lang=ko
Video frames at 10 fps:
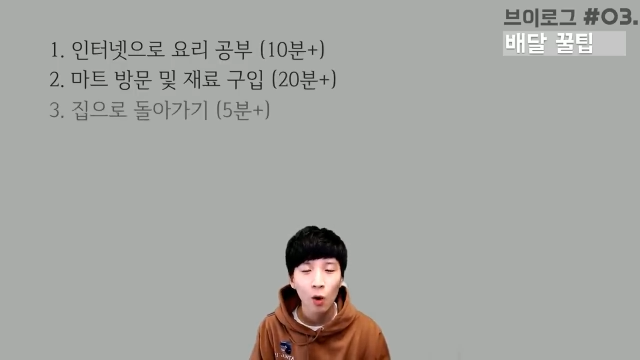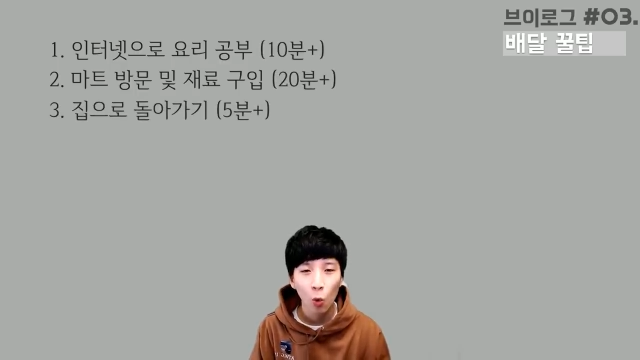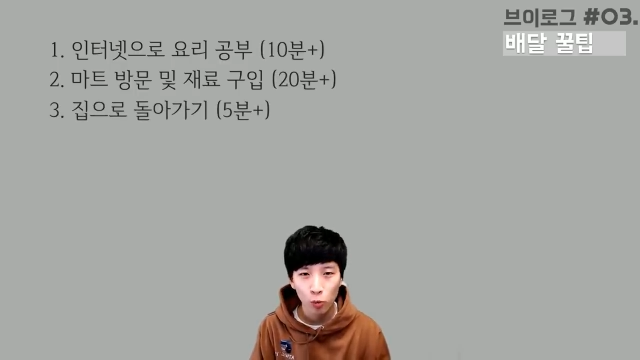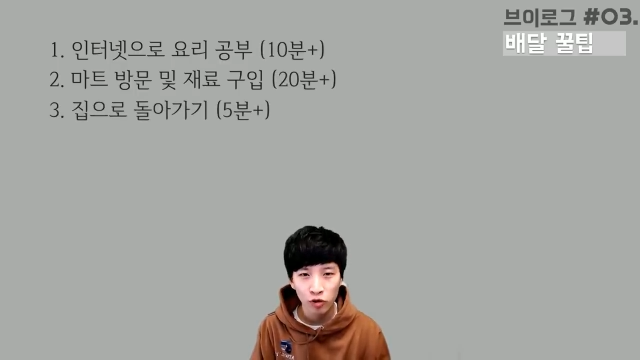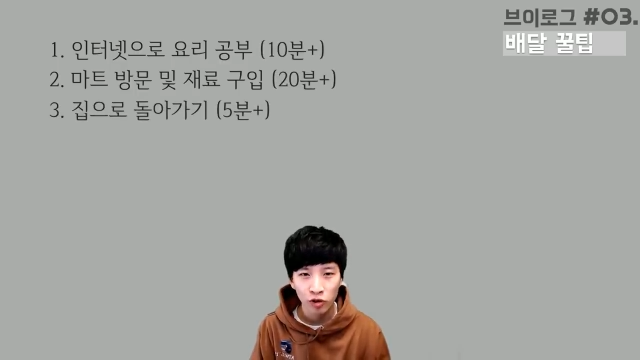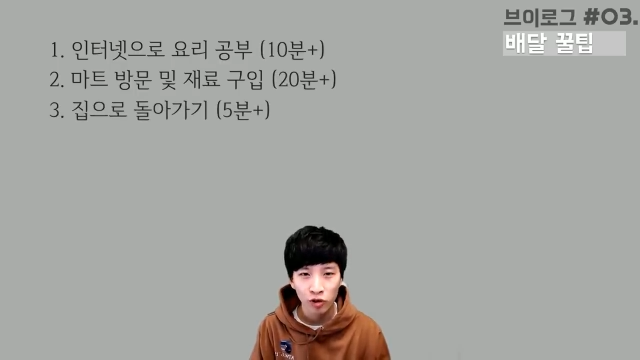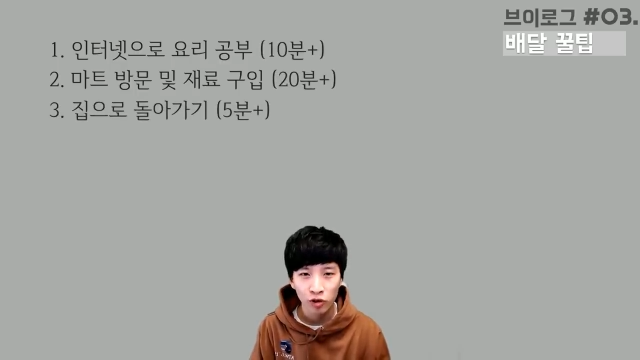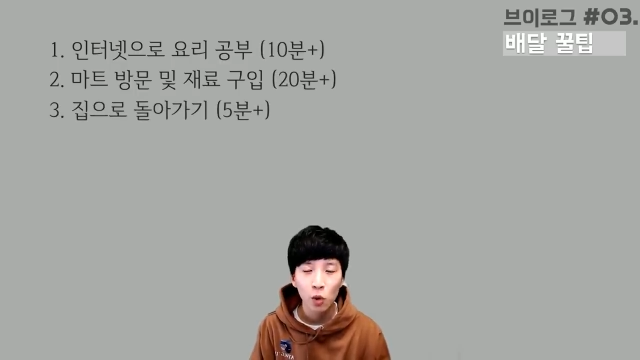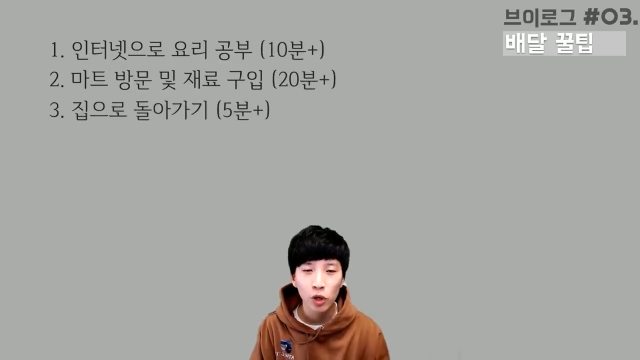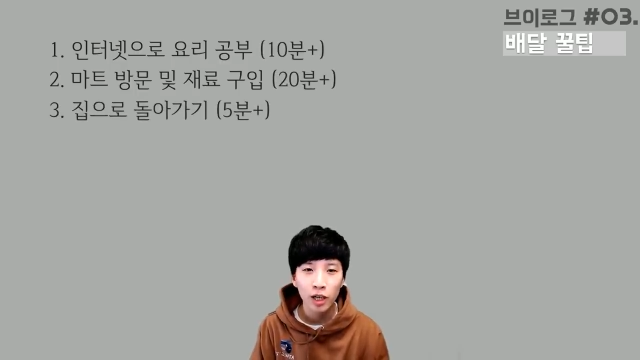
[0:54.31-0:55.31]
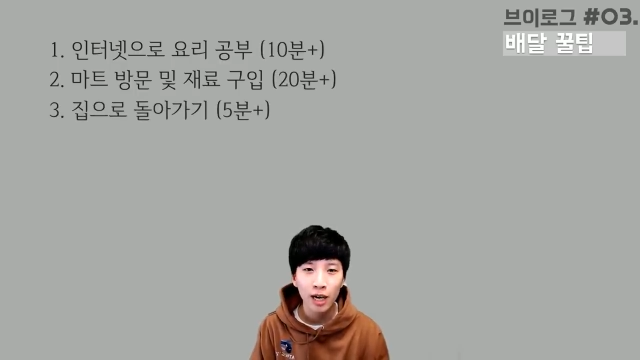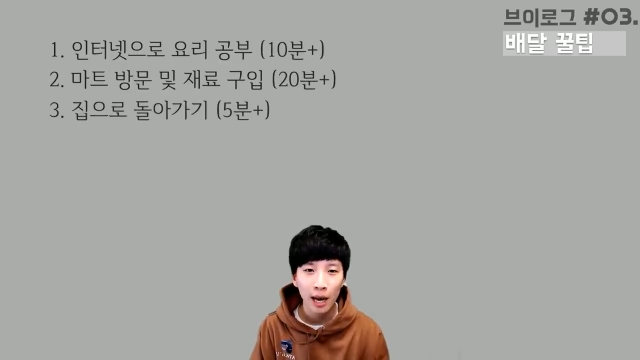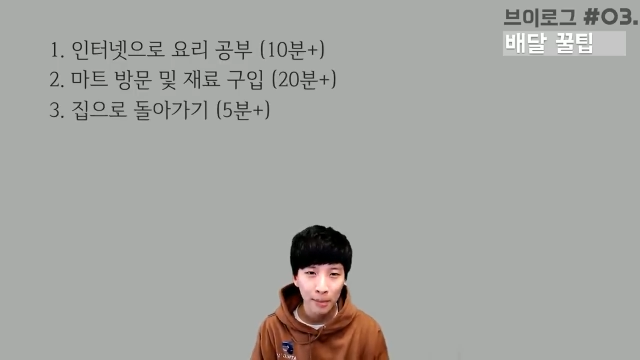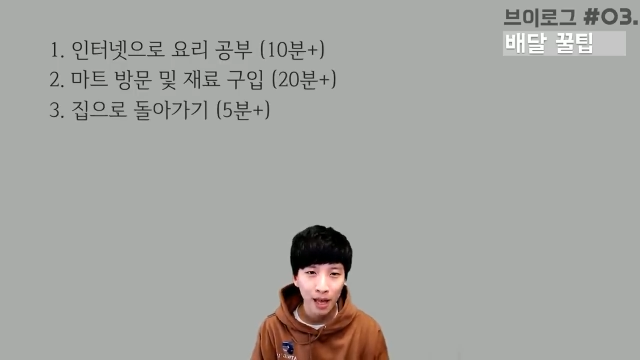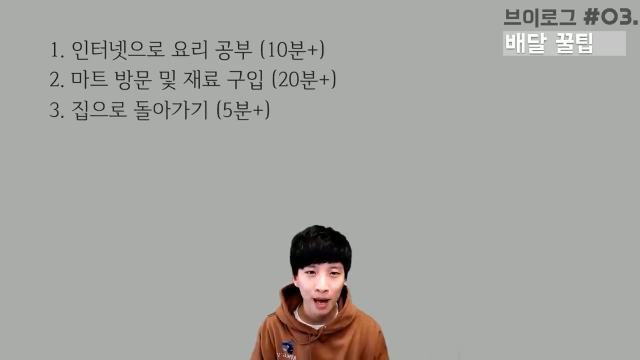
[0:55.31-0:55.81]
5분 요리를
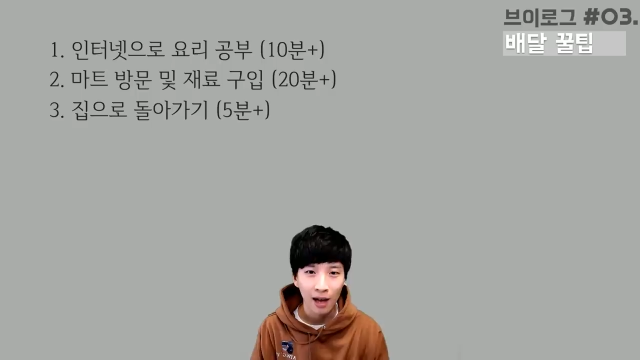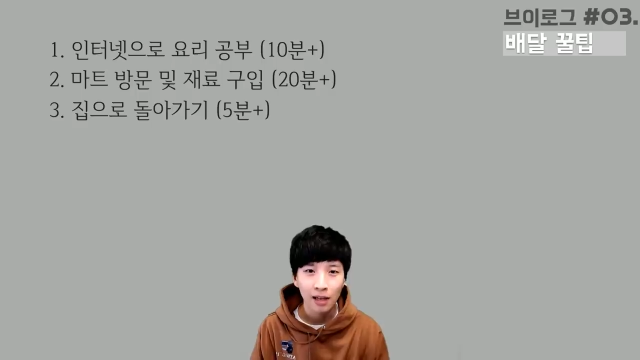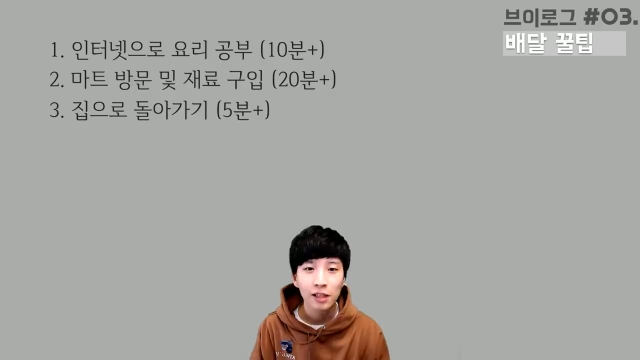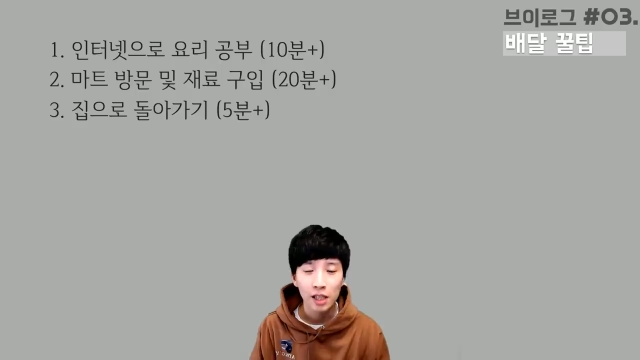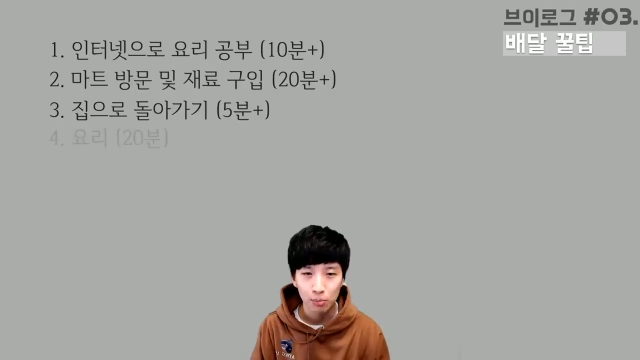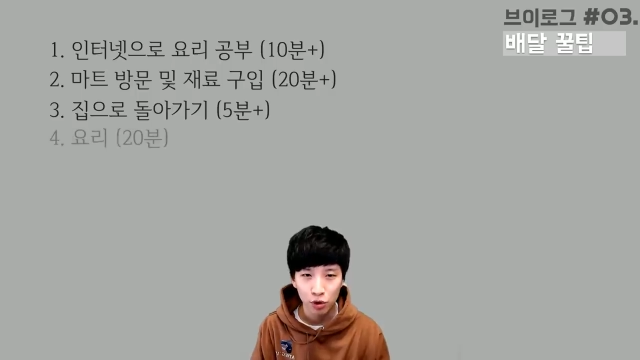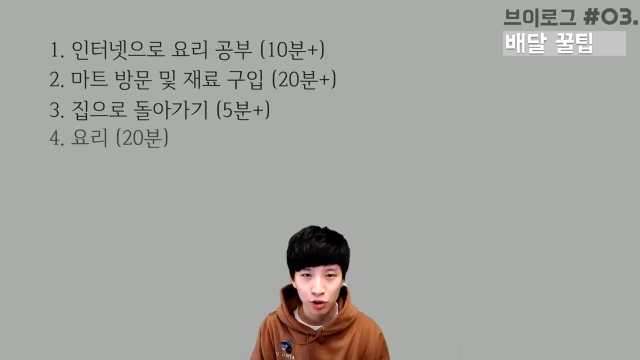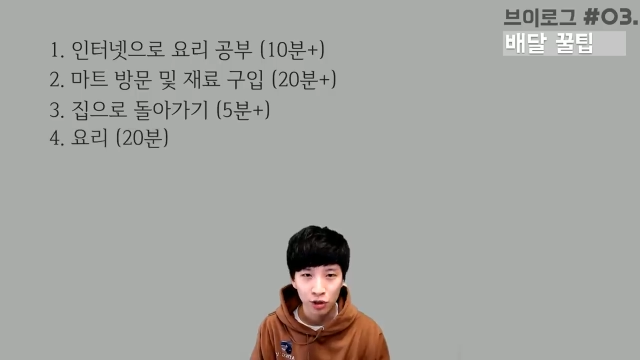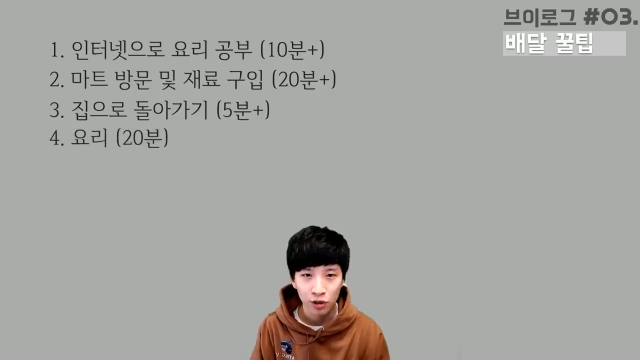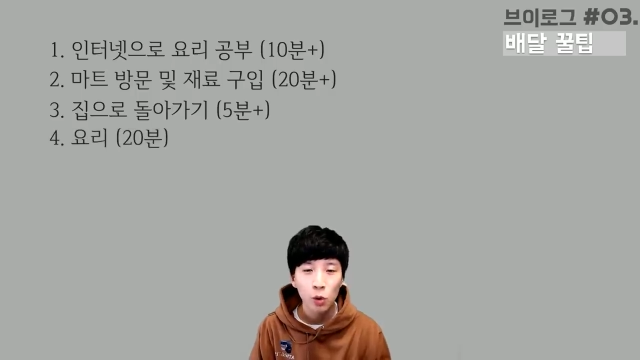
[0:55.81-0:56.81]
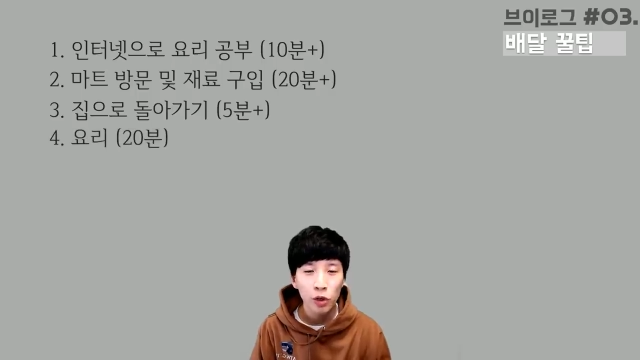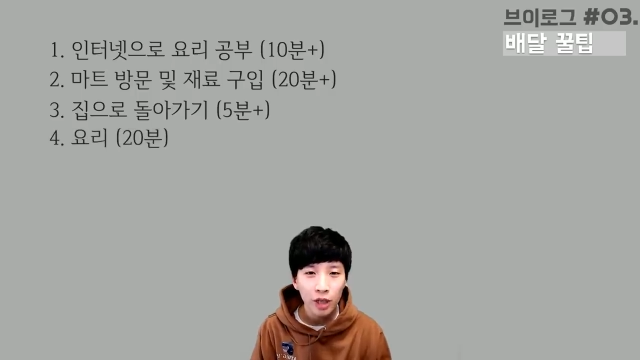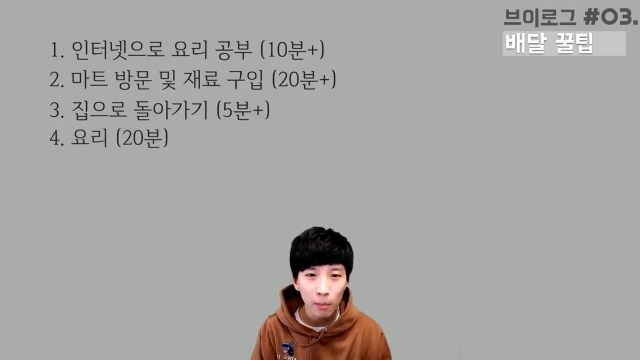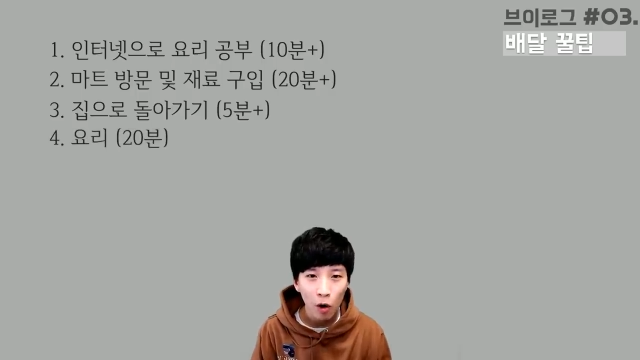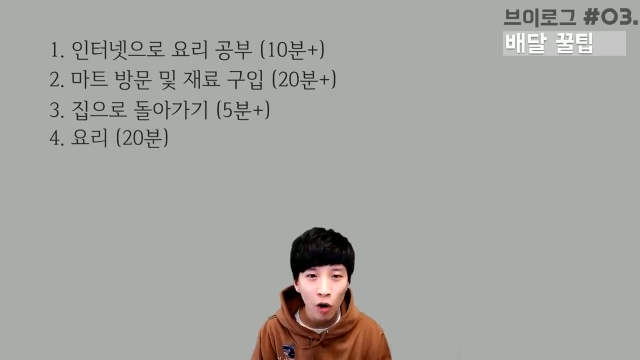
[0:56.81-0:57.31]
합니다 20분
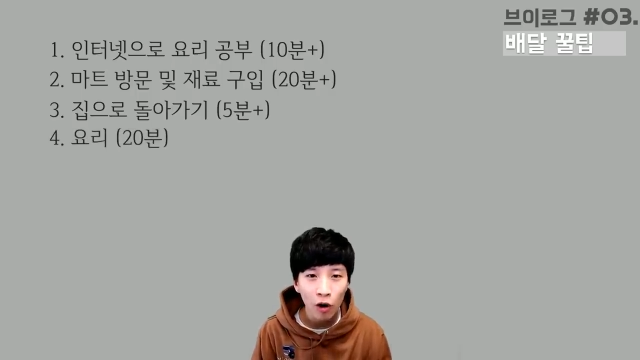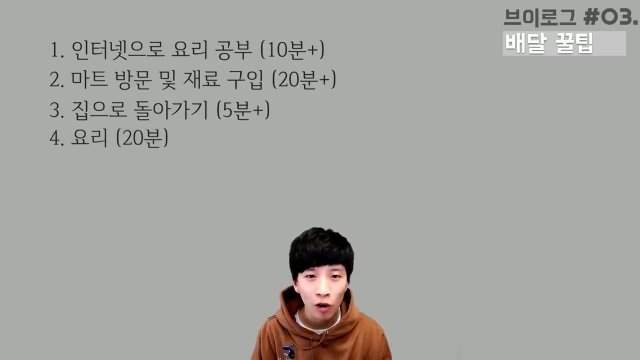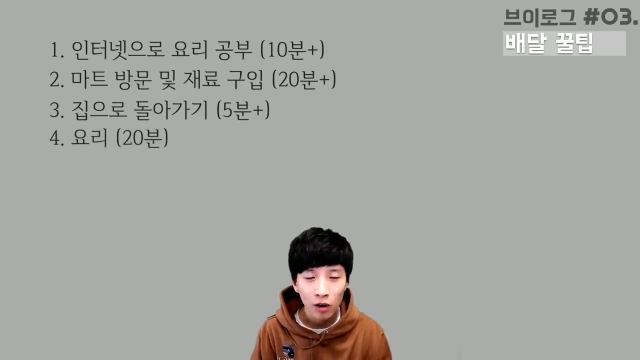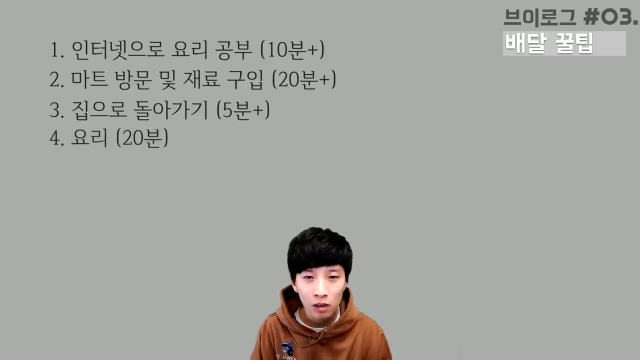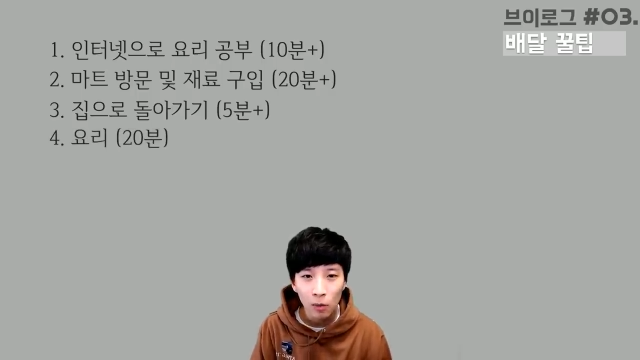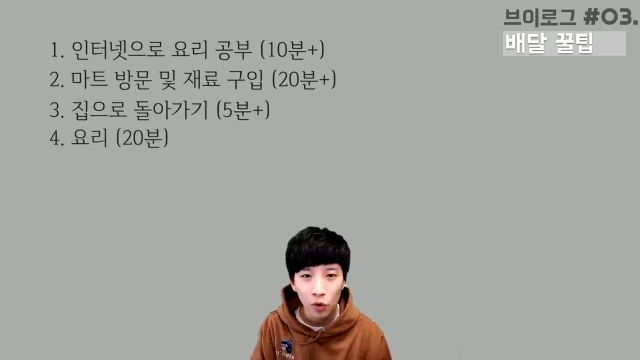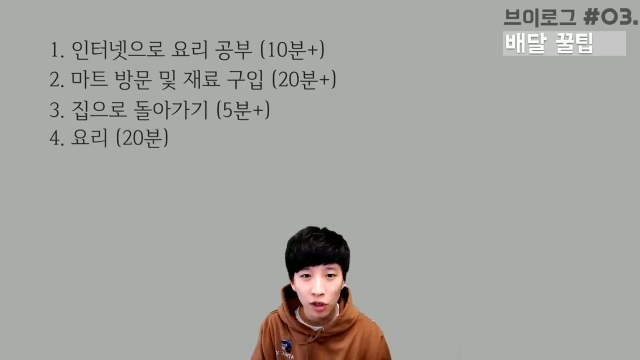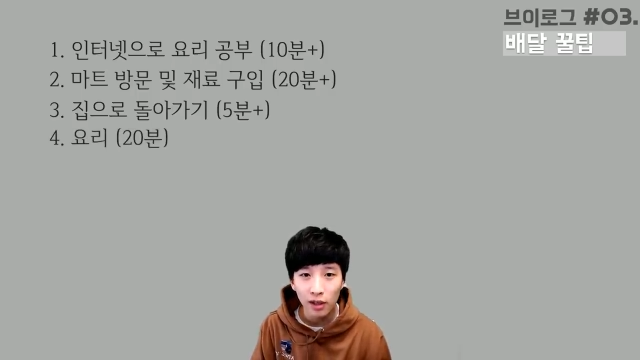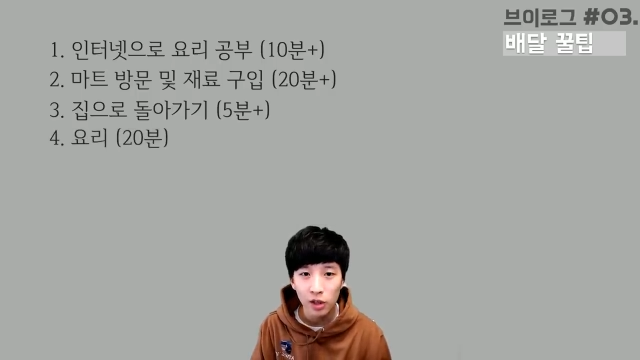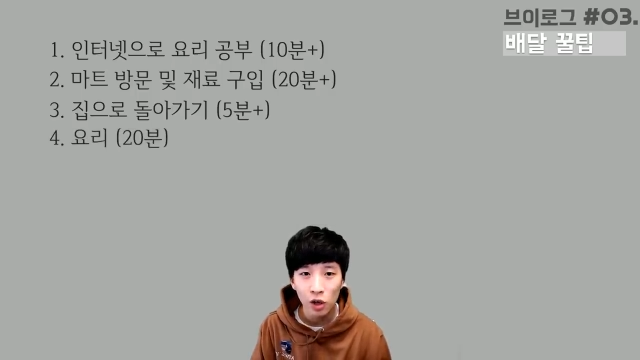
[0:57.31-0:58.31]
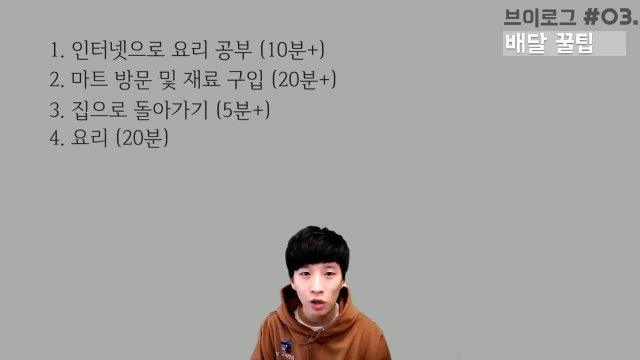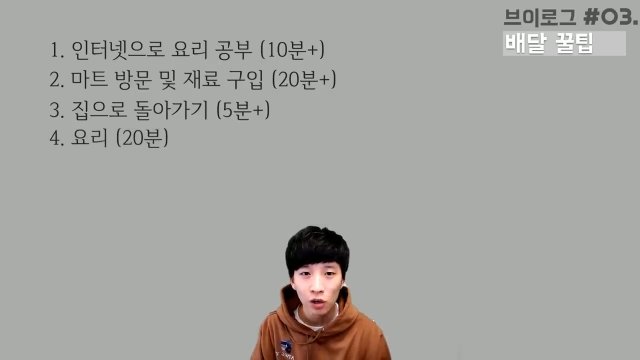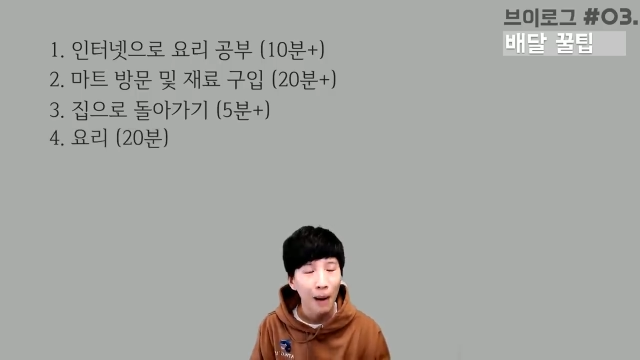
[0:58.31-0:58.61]
요리를 먹어요 그럼 어떻게 되죠?